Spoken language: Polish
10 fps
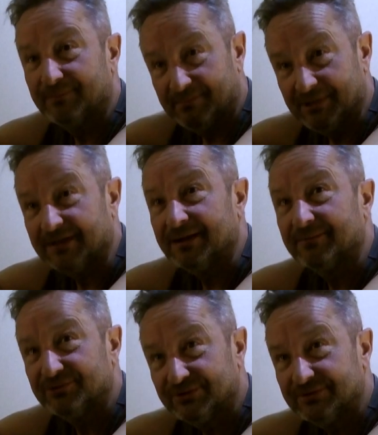to
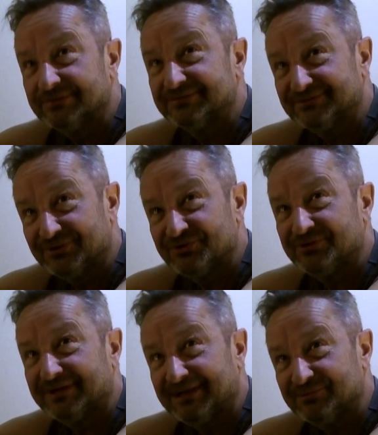pamiętam, bo to z
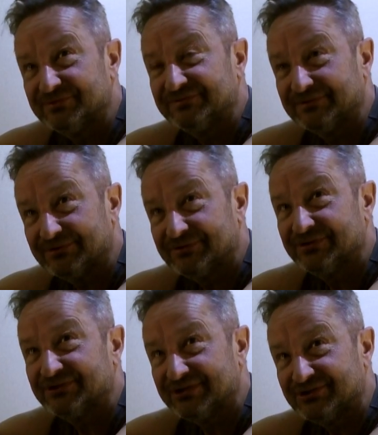rodziną Adamsów
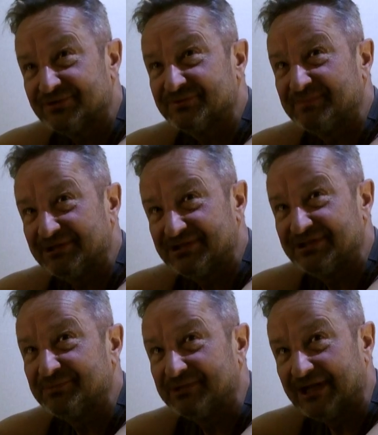troszeczkę czasu spędziliśmy